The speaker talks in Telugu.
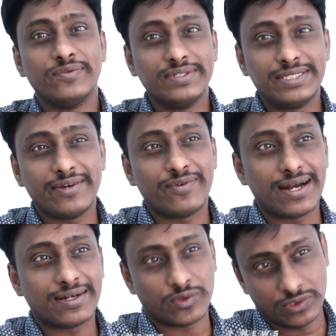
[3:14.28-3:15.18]

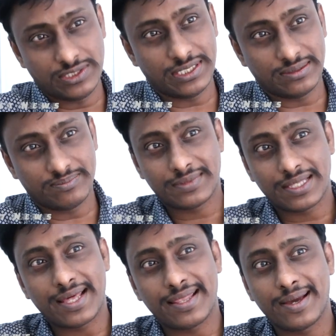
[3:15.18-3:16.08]
విజయవాడ నుంచి
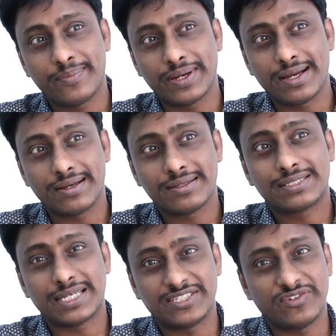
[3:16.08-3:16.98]
దాదాపుగా
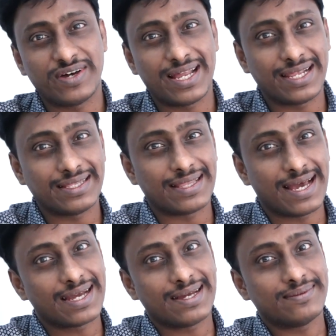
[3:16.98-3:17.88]
సచివాలయం
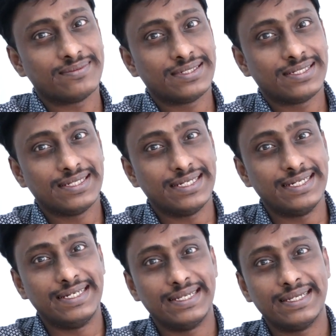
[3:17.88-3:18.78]
దాకా
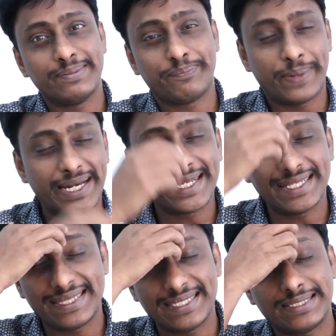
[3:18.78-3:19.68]
ఈయన్ని
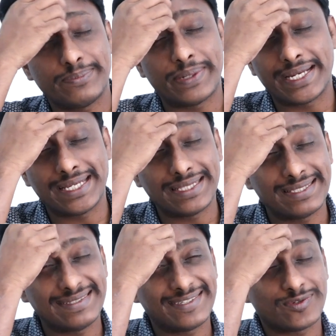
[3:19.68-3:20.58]
పరిగెత్తించి
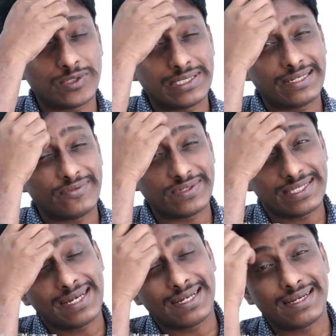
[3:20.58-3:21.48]
పరిగెత్తించి కొట్టే
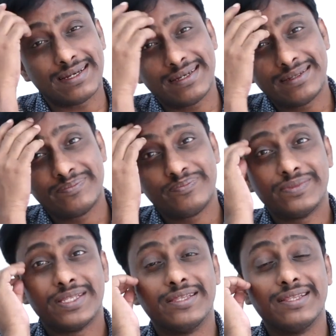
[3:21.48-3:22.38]
విధంగా
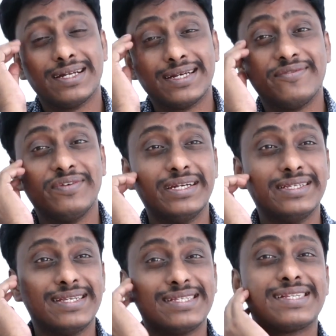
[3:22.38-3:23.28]
ఎందుకంటే వీడి
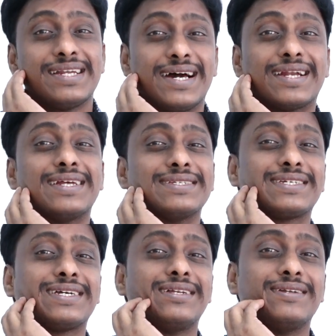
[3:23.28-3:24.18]
చేసిన
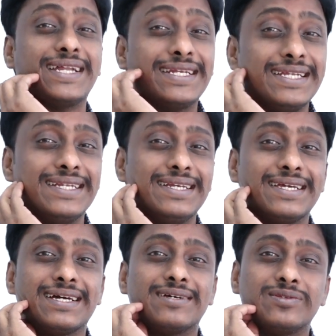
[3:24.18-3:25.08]
అరాచకాలు అన్నీ ఇన్ని
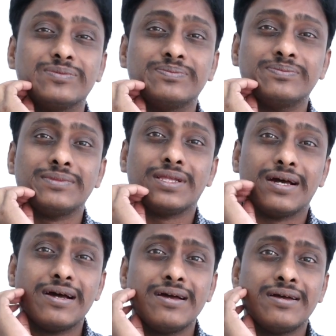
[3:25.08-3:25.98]
కాదు
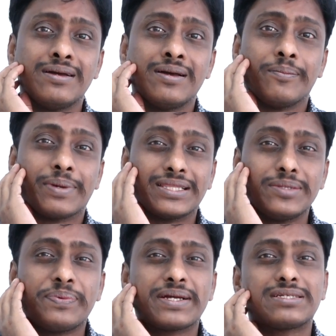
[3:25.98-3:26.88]

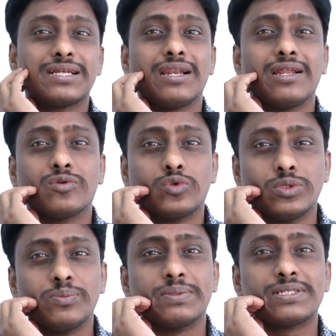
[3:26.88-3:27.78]
ప్రతిపక్షాల
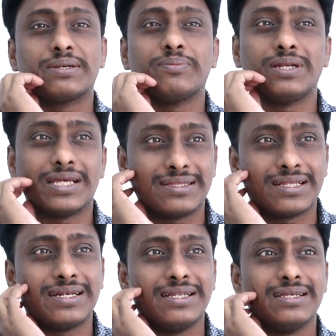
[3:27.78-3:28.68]
కుటుంబ
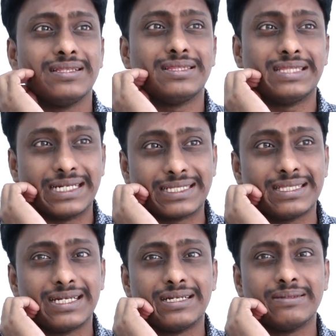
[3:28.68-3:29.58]
సభ్యులందరినీ
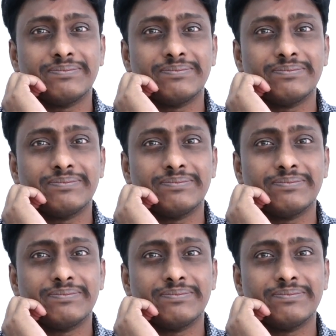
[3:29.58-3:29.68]
తిడతా